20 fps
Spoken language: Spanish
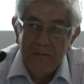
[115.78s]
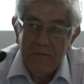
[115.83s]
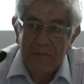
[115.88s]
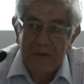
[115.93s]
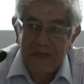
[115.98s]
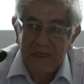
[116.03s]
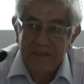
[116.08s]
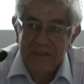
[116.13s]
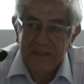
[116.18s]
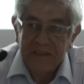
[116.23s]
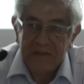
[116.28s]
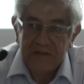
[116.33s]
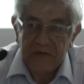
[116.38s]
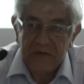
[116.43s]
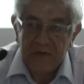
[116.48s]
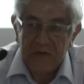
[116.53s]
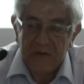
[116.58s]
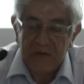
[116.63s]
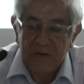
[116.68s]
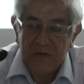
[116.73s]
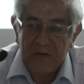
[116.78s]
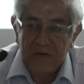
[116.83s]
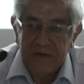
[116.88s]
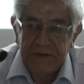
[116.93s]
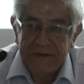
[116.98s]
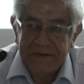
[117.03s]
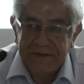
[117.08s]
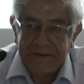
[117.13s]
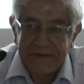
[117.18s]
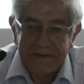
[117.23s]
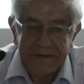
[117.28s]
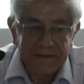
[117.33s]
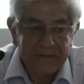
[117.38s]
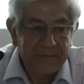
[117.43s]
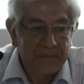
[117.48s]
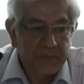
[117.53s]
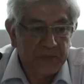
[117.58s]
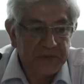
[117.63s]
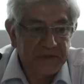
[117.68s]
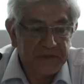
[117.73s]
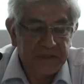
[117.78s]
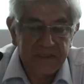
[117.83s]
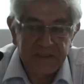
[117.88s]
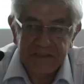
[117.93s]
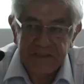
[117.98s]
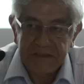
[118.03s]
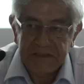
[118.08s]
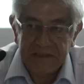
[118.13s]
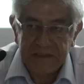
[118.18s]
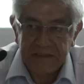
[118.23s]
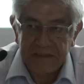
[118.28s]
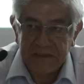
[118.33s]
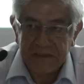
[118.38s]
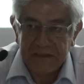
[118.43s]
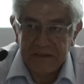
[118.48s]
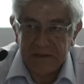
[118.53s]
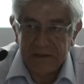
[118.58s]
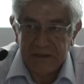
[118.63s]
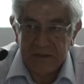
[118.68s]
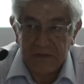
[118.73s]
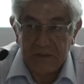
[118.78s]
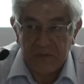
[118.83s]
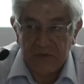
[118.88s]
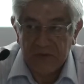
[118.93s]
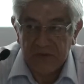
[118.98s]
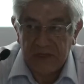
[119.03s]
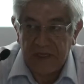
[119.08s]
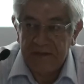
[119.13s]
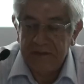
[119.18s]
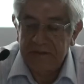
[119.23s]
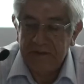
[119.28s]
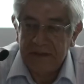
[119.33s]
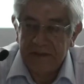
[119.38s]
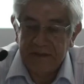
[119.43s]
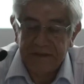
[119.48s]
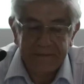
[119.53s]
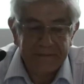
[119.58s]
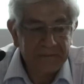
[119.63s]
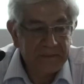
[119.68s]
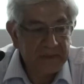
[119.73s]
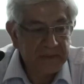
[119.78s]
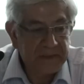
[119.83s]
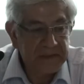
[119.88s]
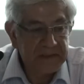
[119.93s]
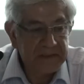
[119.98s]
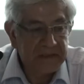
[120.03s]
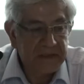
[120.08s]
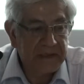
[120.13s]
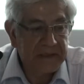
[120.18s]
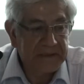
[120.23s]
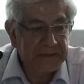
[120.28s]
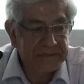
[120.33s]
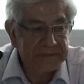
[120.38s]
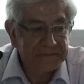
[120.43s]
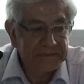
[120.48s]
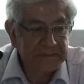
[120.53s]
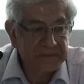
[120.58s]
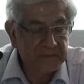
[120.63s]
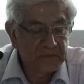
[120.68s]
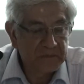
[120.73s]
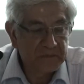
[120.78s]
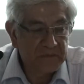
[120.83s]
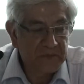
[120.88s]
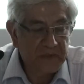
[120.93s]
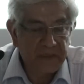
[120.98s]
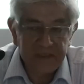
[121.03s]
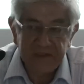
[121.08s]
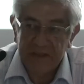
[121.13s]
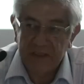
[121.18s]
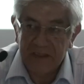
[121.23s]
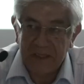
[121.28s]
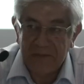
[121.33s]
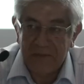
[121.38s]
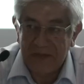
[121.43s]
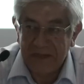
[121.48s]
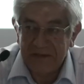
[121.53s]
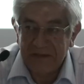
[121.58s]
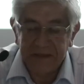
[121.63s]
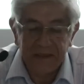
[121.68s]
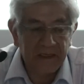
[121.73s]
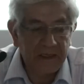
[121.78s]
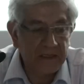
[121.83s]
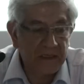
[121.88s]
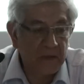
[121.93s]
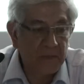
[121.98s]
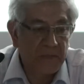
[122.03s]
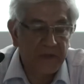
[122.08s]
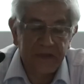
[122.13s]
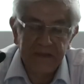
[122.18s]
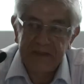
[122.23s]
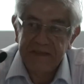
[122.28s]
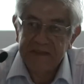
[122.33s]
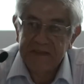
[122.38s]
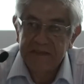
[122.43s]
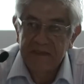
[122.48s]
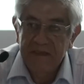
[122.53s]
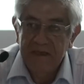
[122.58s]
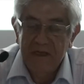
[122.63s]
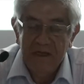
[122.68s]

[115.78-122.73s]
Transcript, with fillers: Para el centro, eh, pues es importante esta, temática en el país,